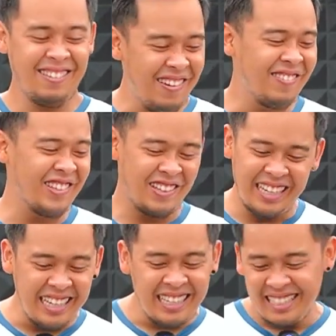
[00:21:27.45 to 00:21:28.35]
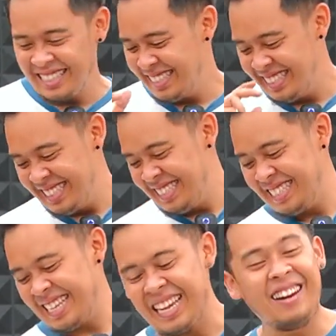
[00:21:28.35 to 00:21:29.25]
tapi motor ini
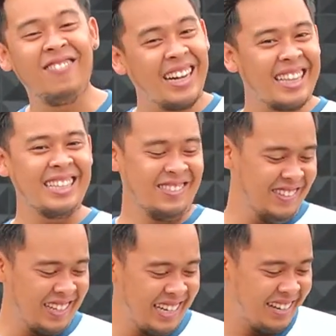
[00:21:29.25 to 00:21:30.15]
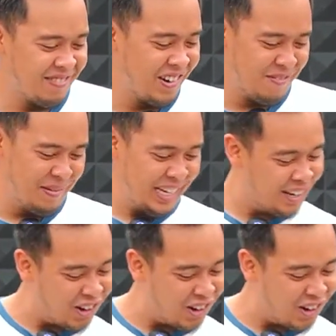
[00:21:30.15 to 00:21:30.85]
sayang banget gitu lu kayak mau bikin